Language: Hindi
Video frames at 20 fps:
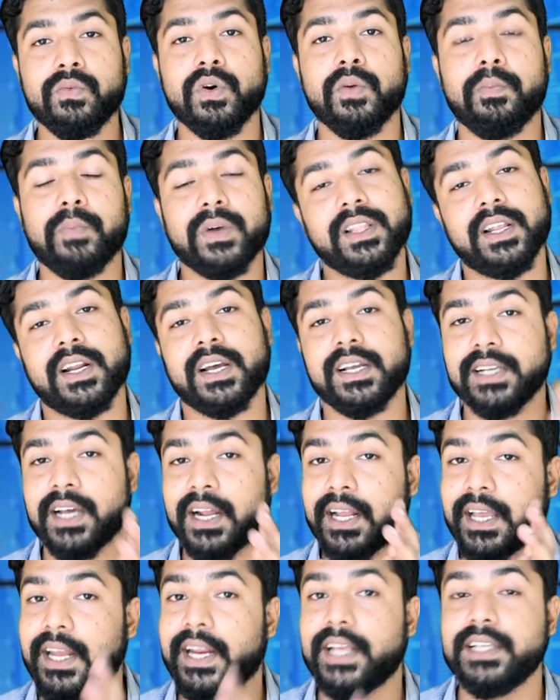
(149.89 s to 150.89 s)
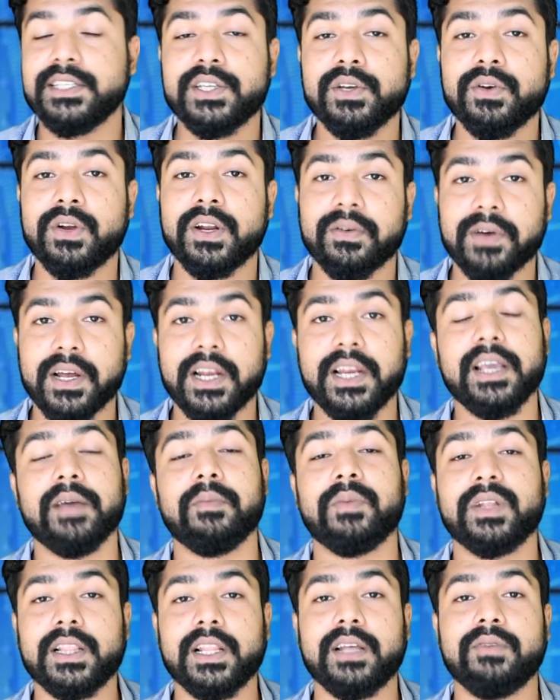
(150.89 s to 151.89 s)
वो 15000 के रेंज की होने वाली
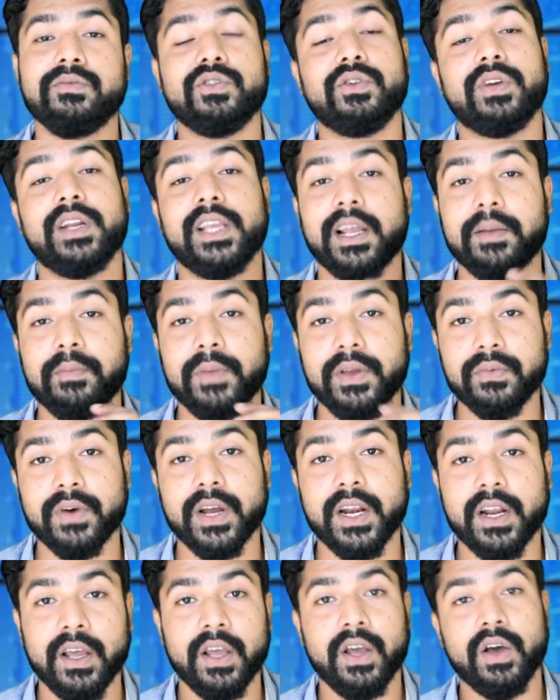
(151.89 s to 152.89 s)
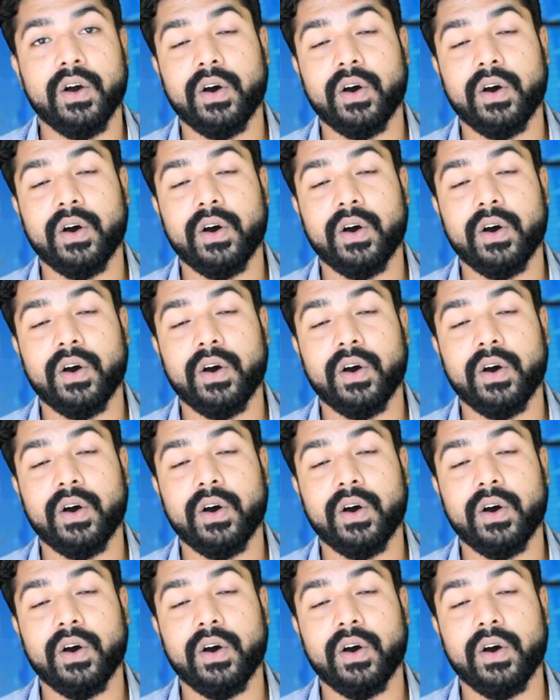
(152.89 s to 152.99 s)
है मतलब जो Realme 1